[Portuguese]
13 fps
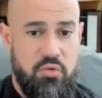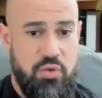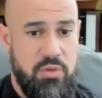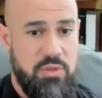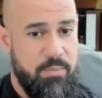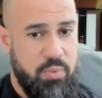o
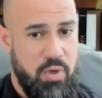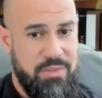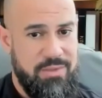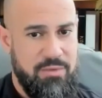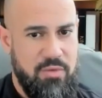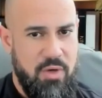jogo da
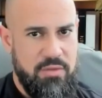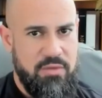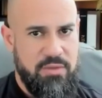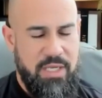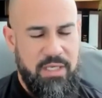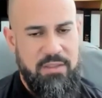pós eu
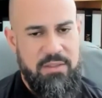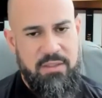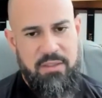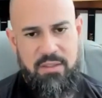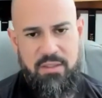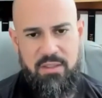gosto, tá?
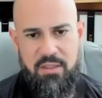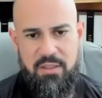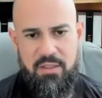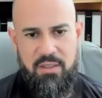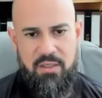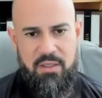
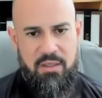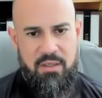Uhum.